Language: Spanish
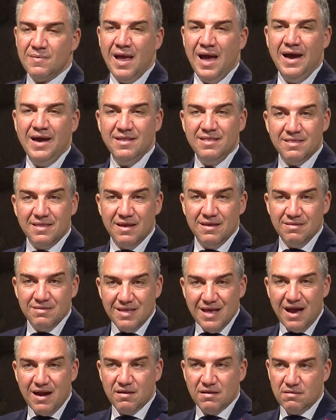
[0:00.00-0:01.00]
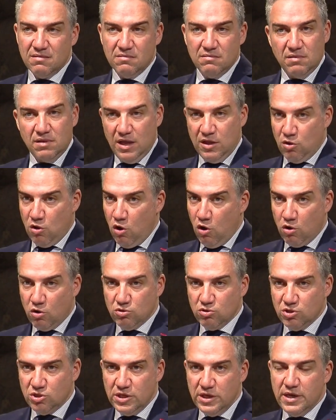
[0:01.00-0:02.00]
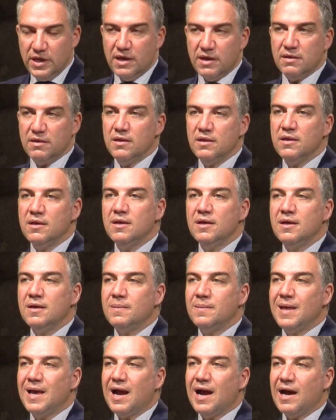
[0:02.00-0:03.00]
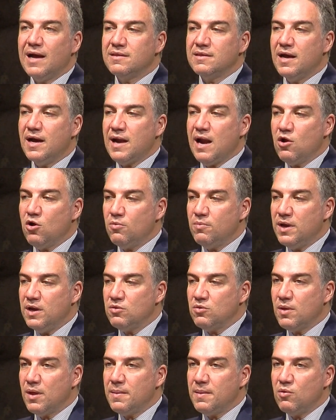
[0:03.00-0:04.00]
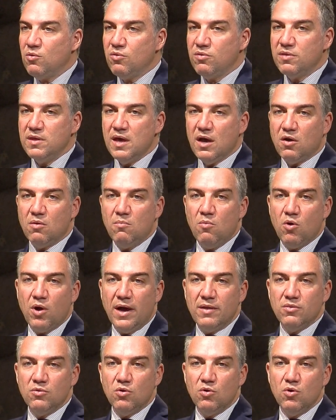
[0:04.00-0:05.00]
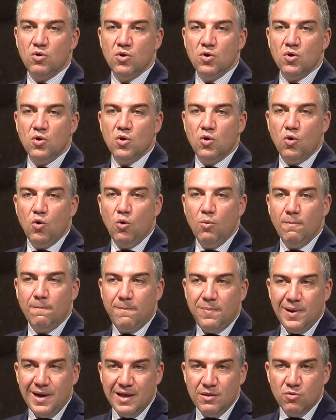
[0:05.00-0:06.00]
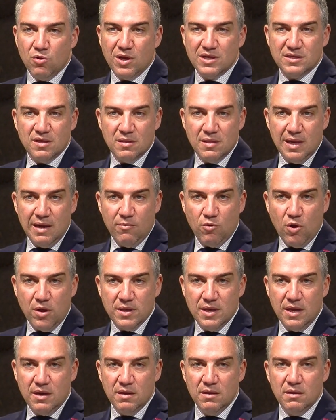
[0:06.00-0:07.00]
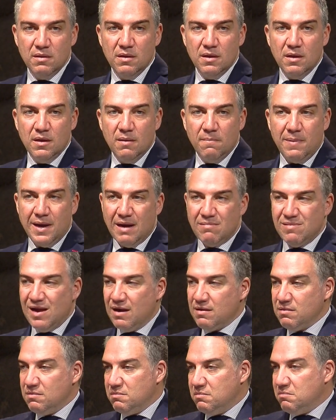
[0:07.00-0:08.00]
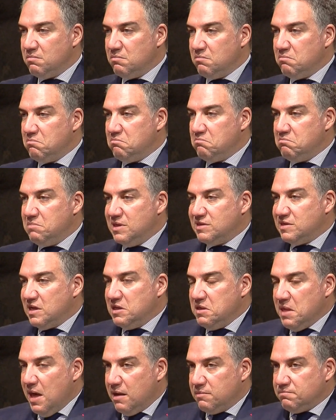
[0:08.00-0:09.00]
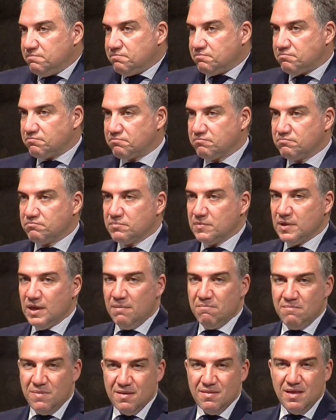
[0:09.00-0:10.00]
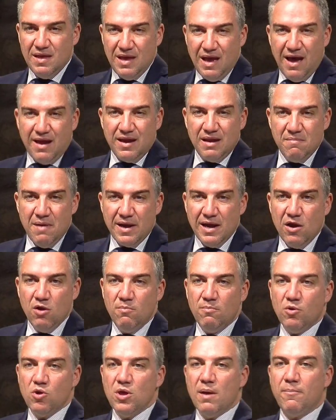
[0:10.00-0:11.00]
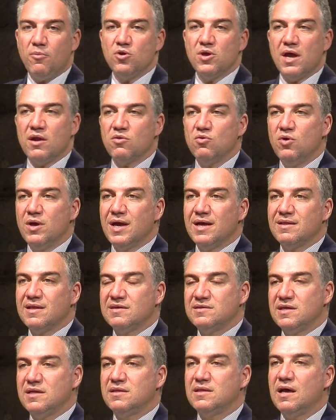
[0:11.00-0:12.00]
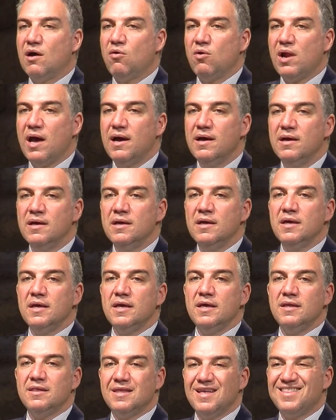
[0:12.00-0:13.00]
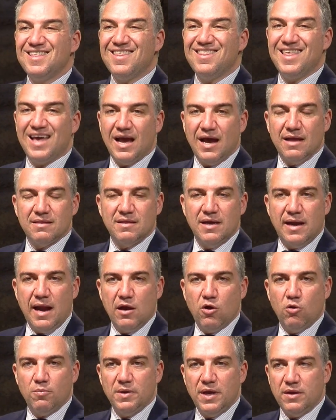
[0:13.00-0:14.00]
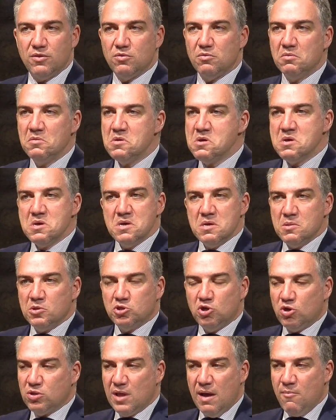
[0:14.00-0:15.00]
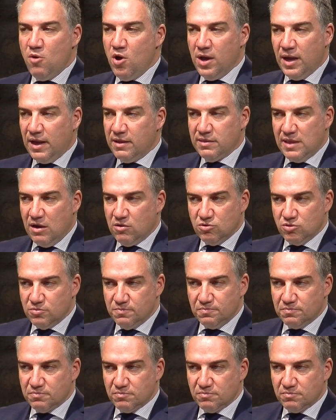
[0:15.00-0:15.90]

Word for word: a intentar que no lo consiguen, desgastar al gobierno de Andalucía convocando un pleno que se celebró ayer para hablar de sanidad. En vez de arrimar el hombro y apoyarnos en esta sexta ola, intentan desgastar al gobierno. Nosotros estamos encantados,